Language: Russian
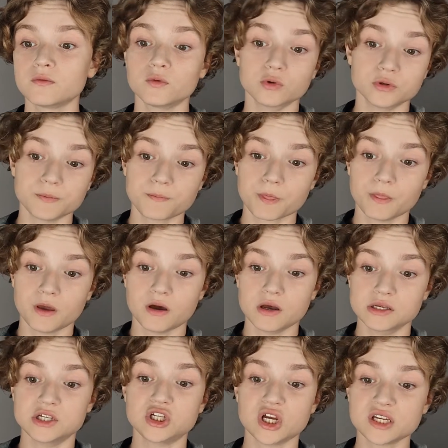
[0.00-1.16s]
Вот. А
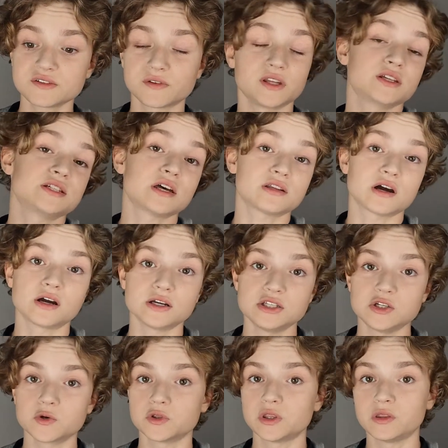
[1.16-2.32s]
сейчас в кинотеатрах
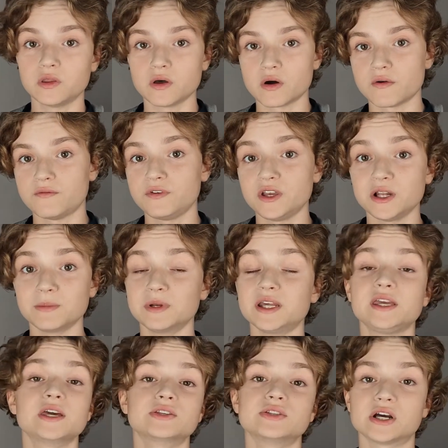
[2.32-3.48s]
идет э, фильм
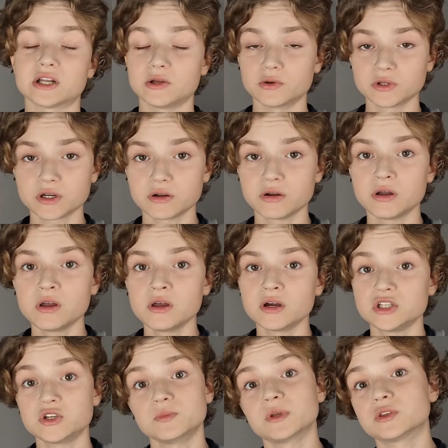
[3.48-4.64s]
«Легенда Орленка»,
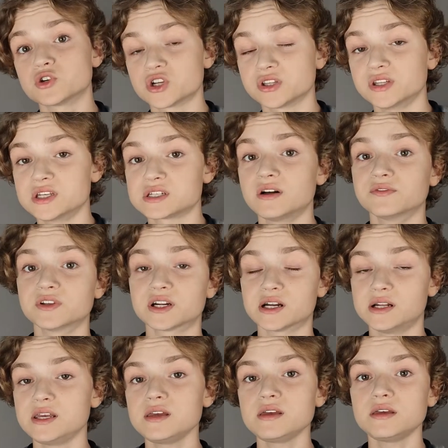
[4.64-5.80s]
где у меня тоже одна из главных
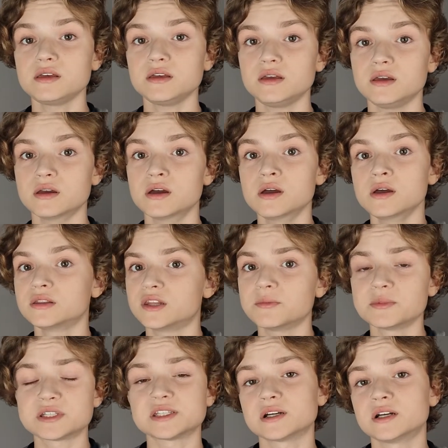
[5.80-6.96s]
ролей, и там
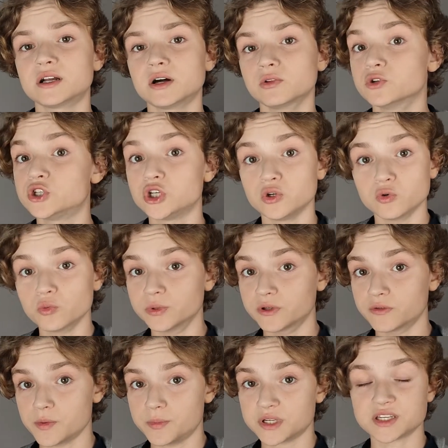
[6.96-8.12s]
я сыграл очень
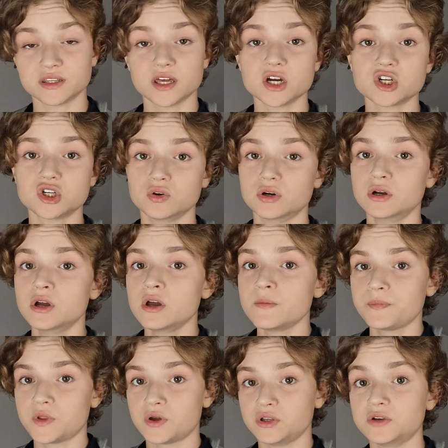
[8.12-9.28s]
умного персонажа,
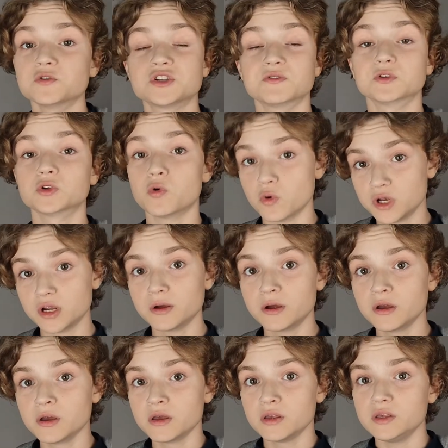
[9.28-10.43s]
э, его зовут Коля,
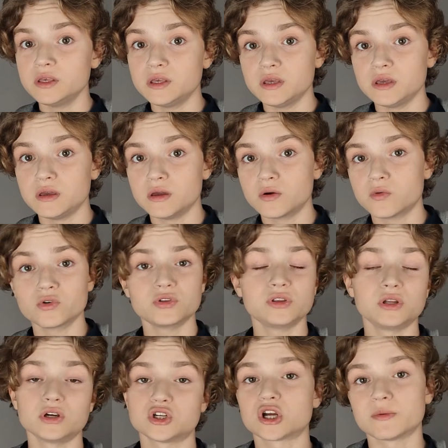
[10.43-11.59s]
и
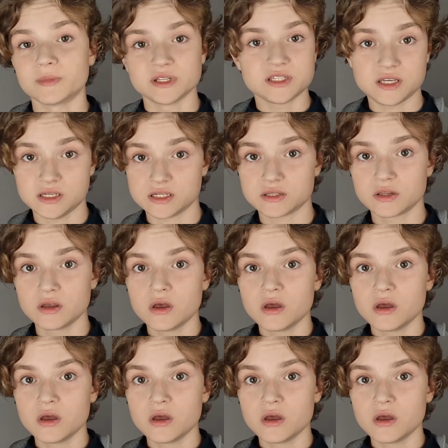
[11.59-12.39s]
он шахматист